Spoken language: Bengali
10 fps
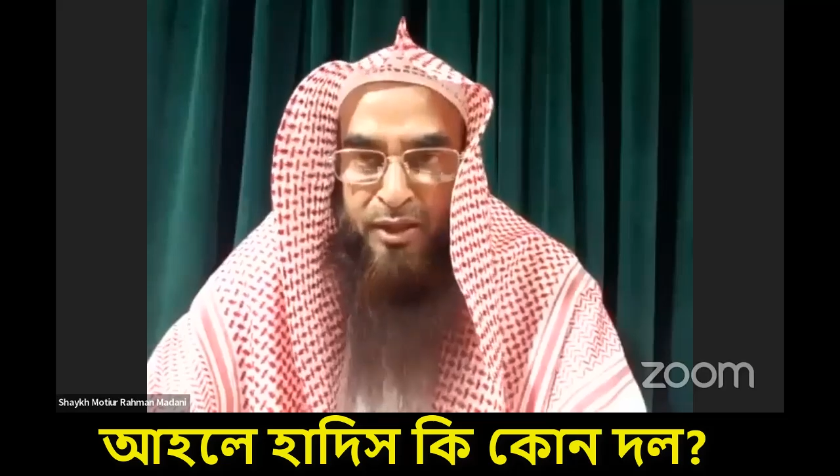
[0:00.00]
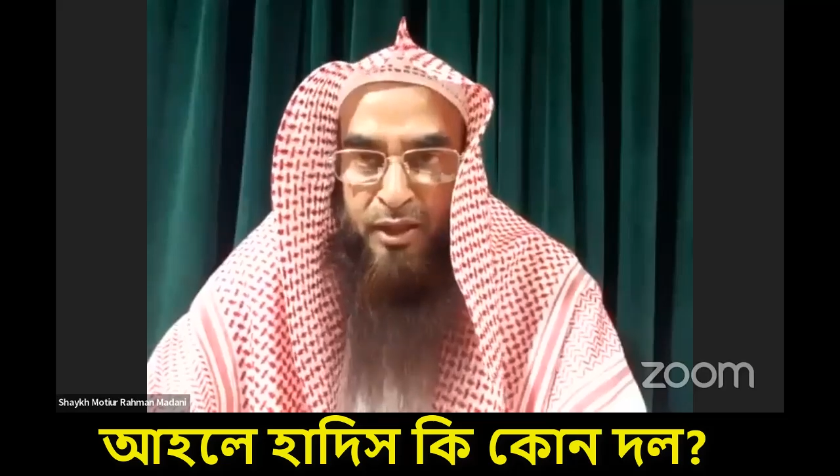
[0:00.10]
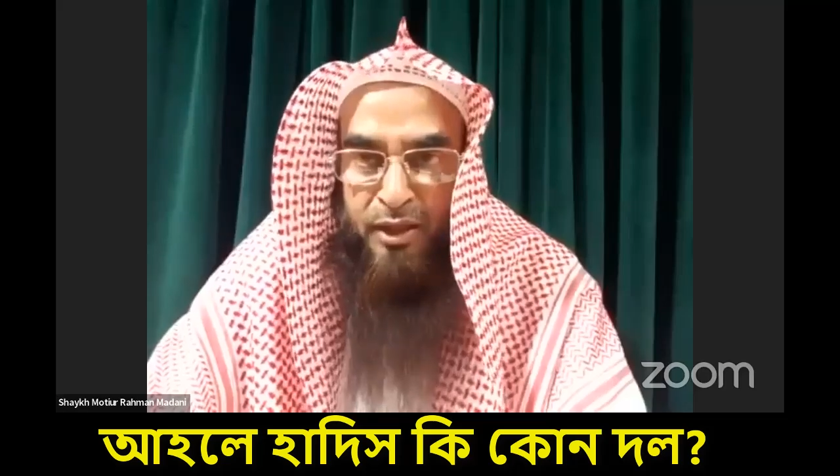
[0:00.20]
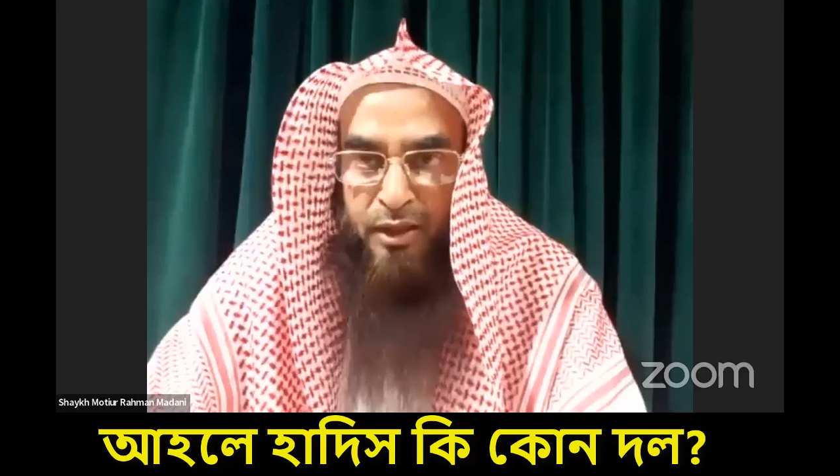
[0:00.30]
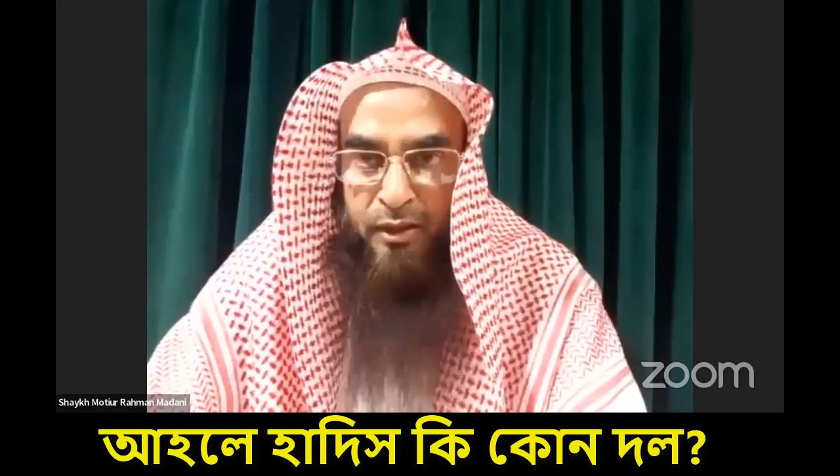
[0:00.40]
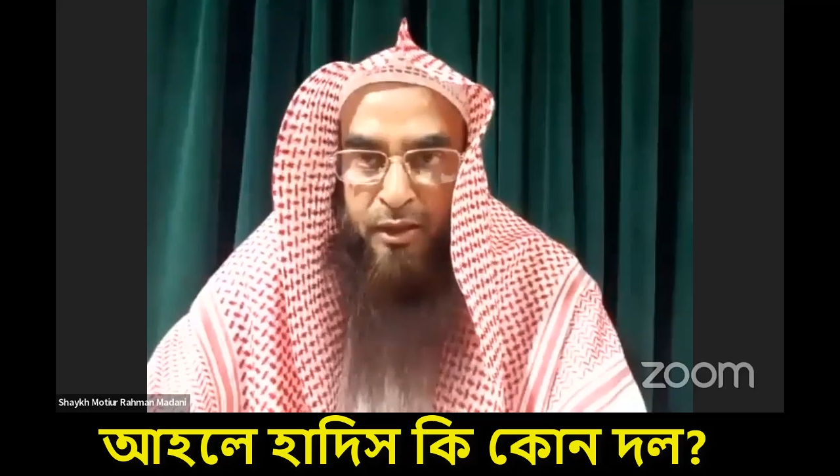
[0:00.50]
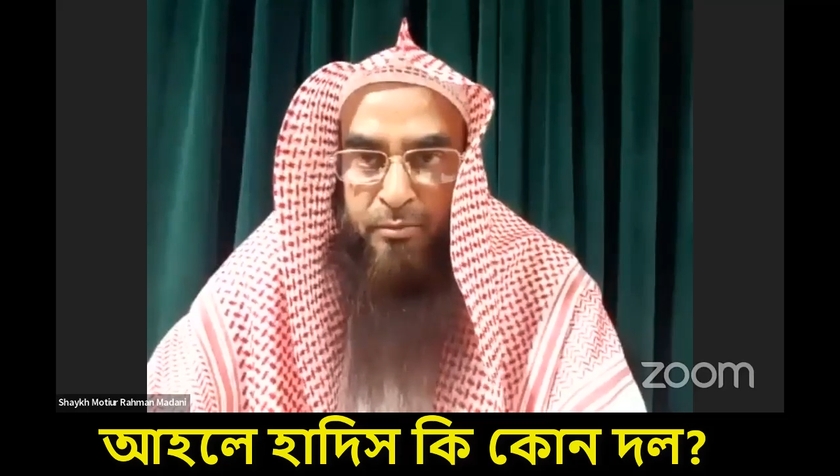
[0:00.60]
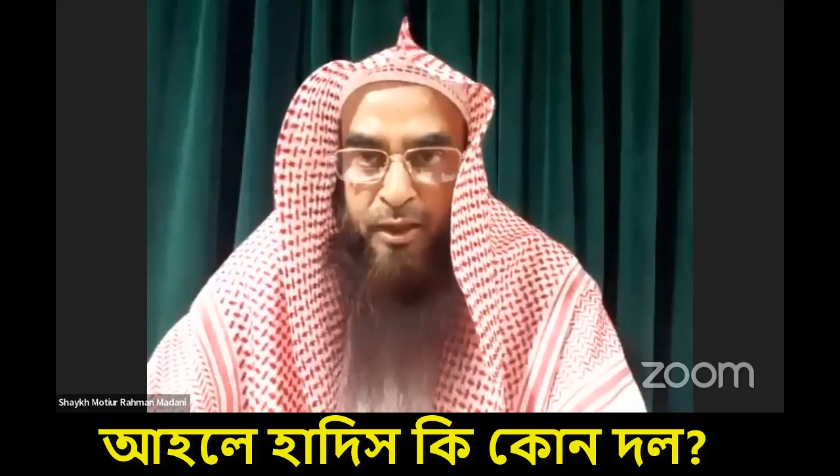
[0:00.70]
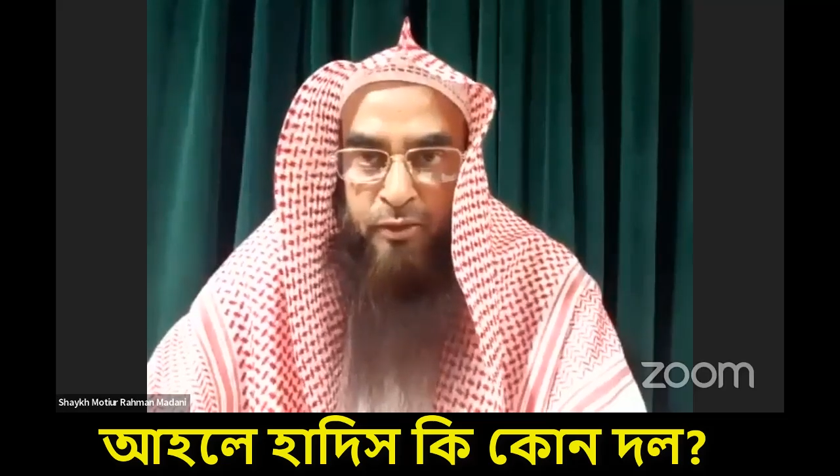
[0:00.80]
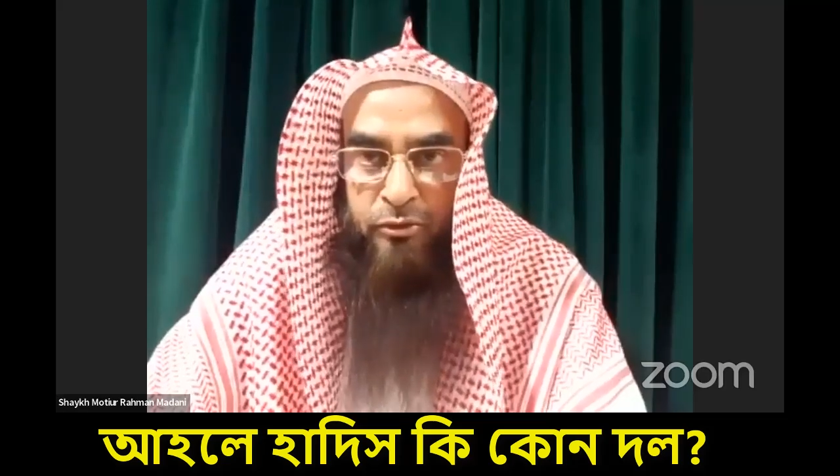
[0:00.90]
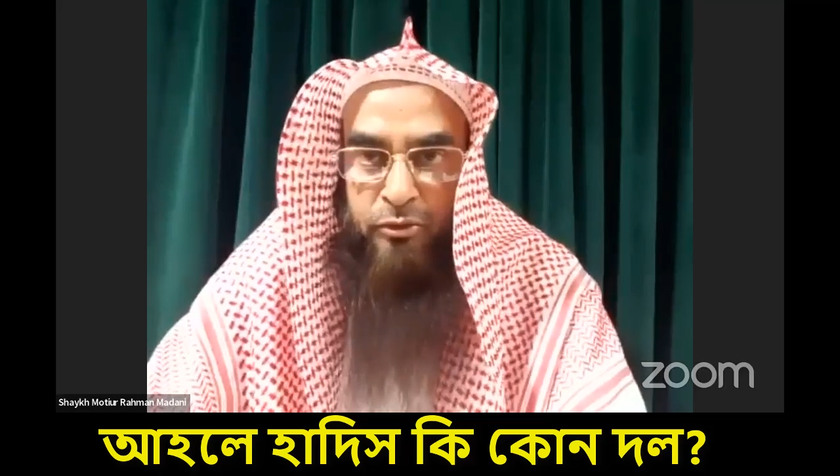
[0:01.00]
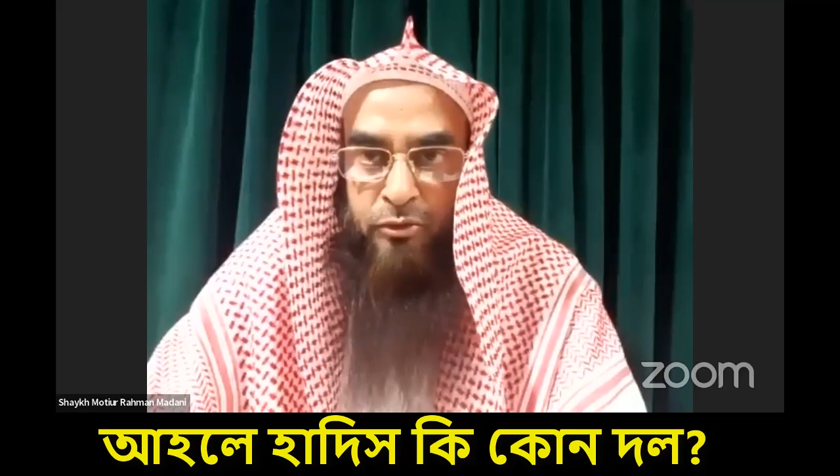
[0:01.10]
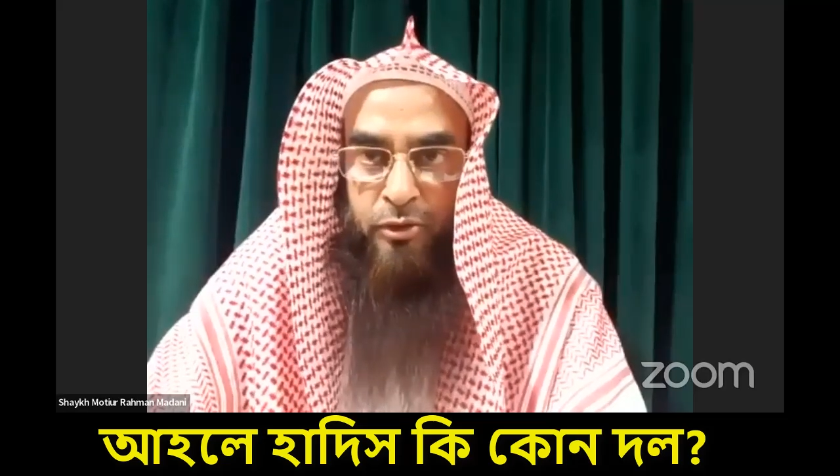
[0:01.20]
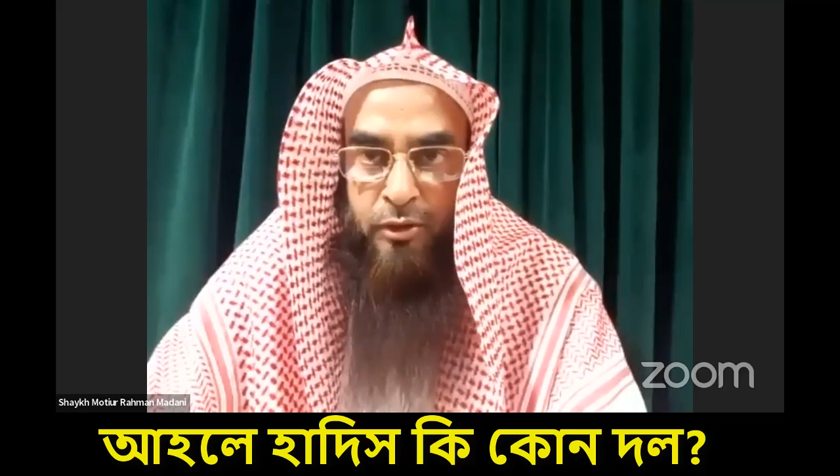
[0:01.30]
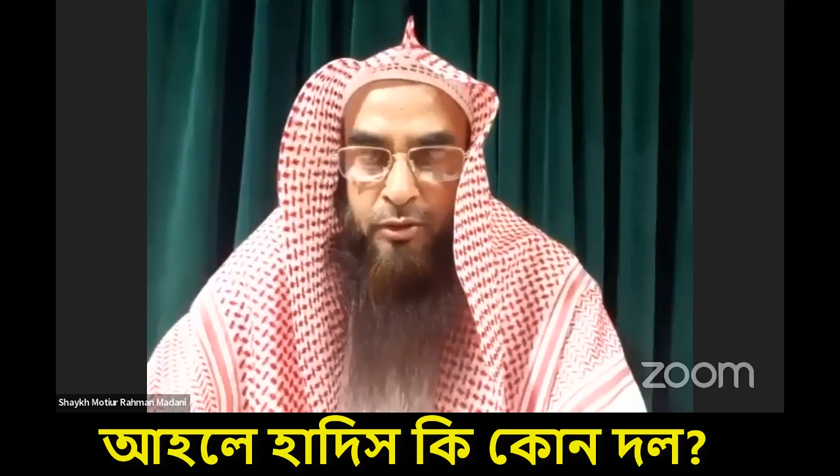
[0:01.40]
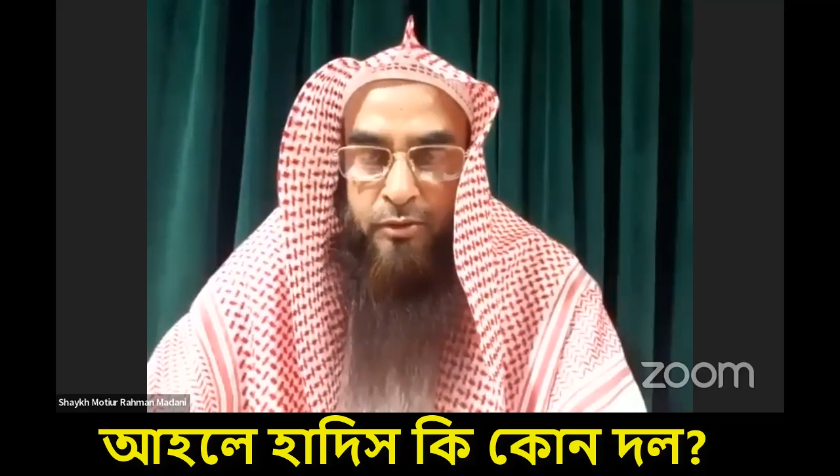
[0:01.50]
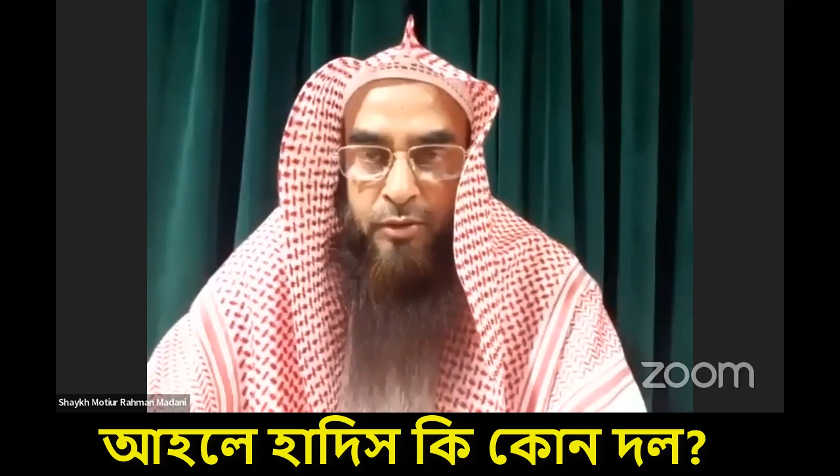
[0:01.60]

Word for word: তেহাত্তর দলের ওই